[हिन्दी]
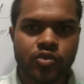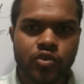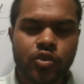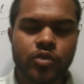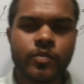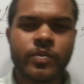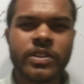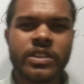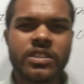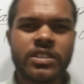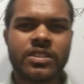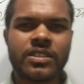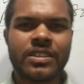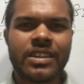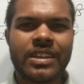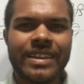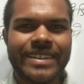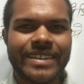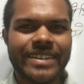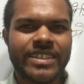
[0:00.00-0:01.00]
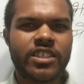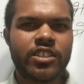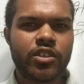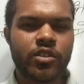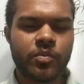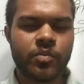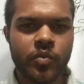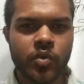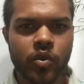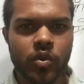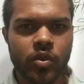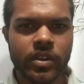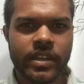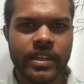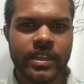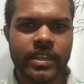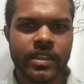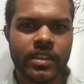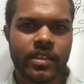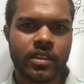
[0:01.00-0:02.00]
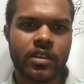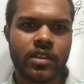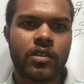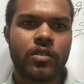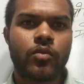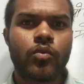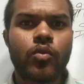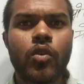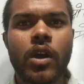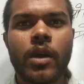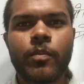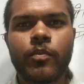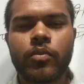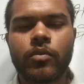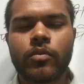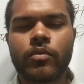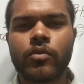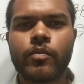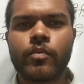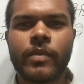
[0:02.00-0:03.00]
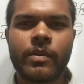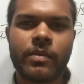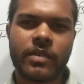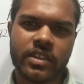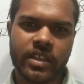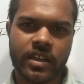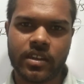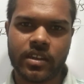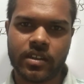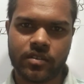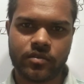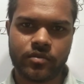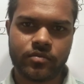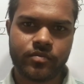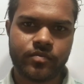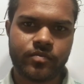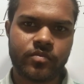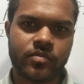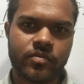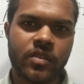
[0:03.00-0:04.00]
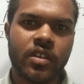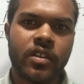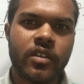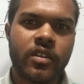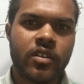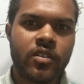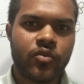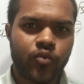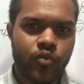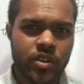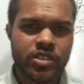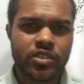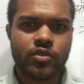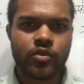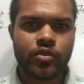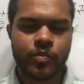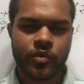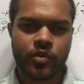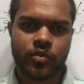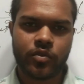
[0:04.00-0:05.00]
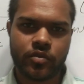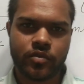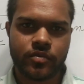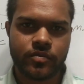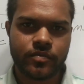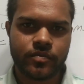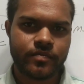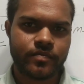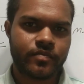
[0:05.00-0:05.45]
जो भी इस एन के उपयोग हैं वो आपको मैं बता रहा हूं फर्स्ट उपयोग